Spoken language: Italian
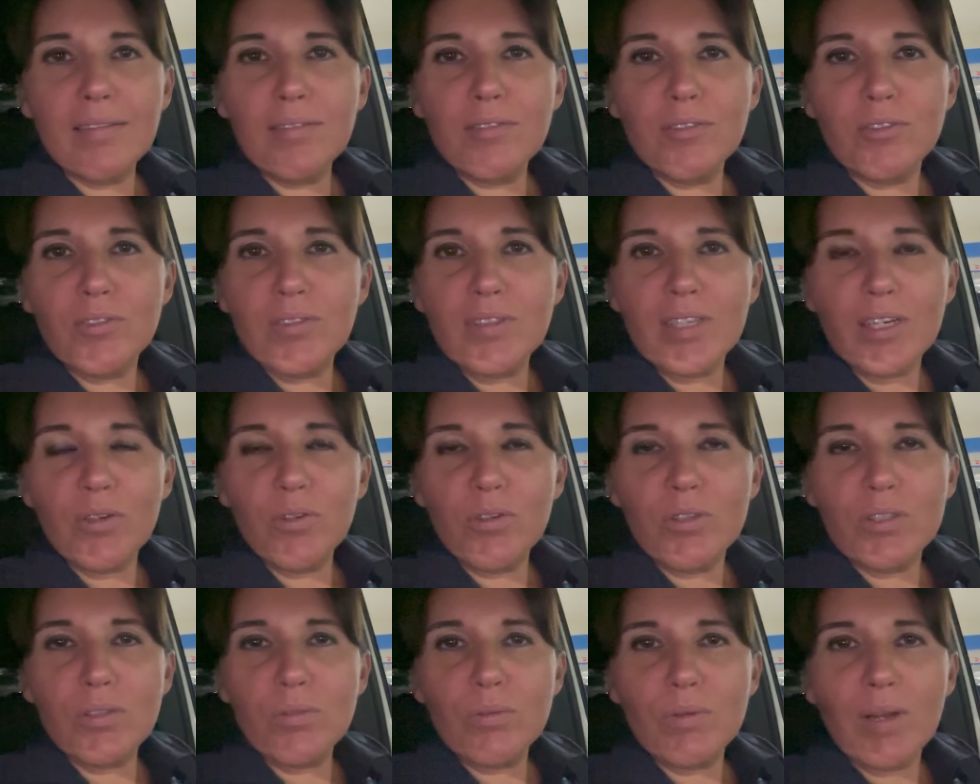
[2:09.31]
uh, tre
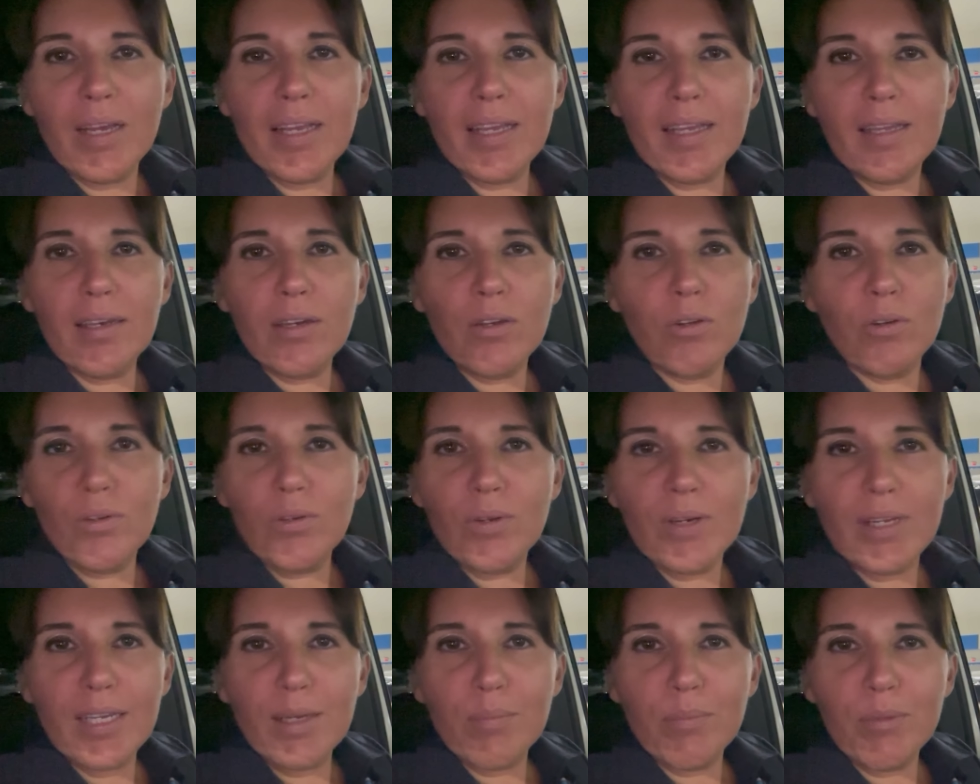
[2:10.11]
ore sull'aereo
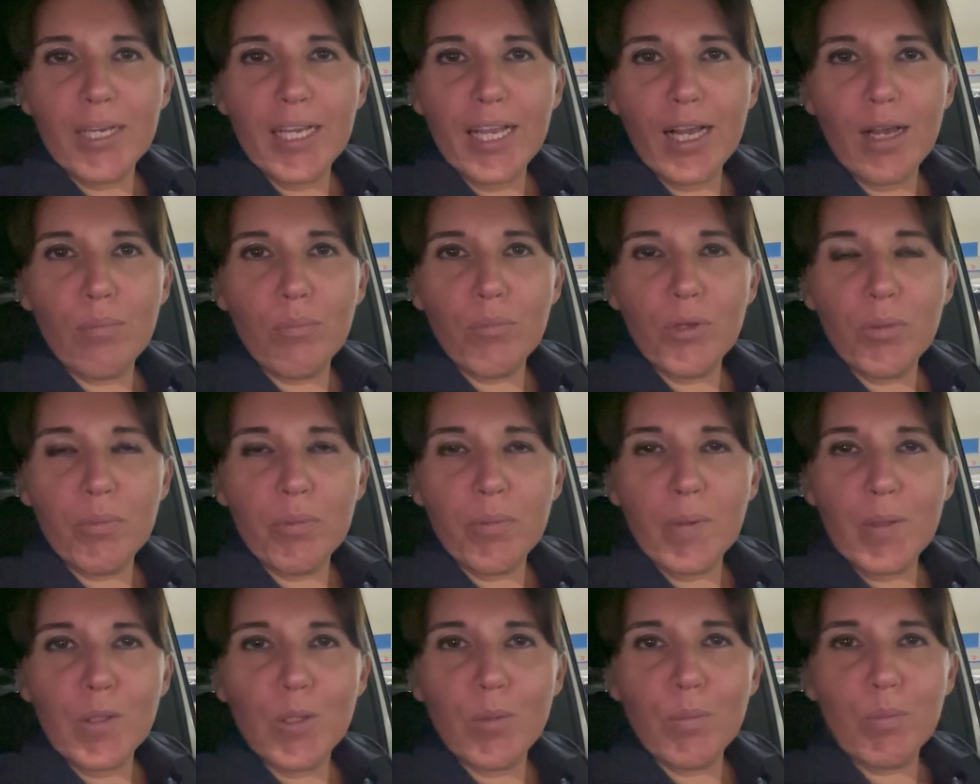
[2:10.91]
non è che mi cambia mi
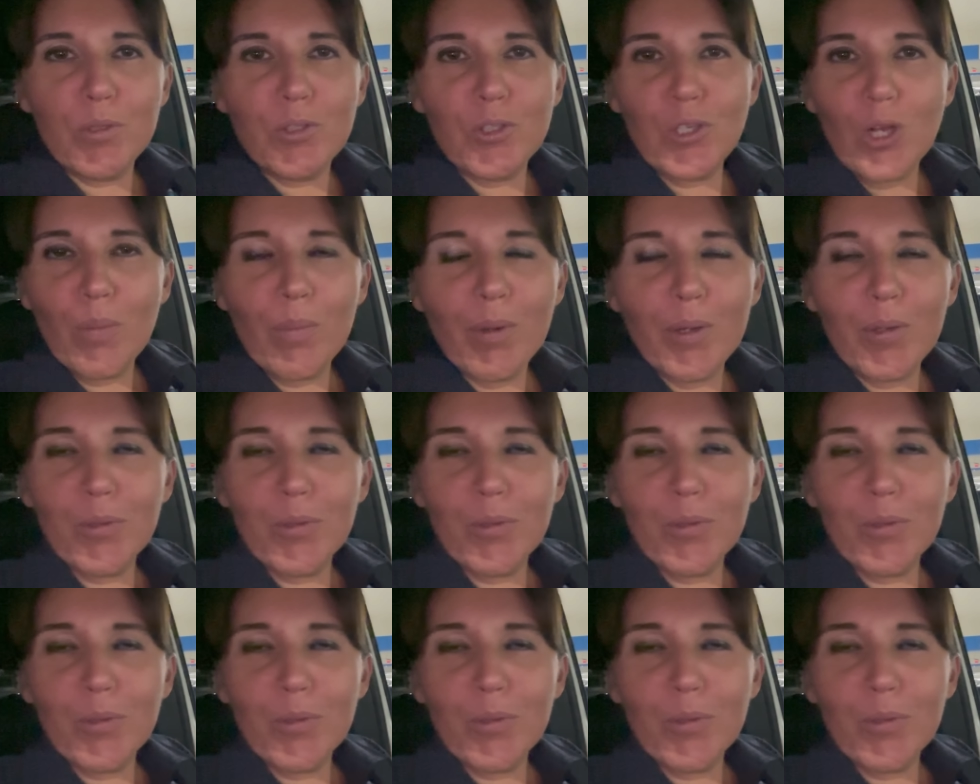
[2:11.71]
metto il pigiama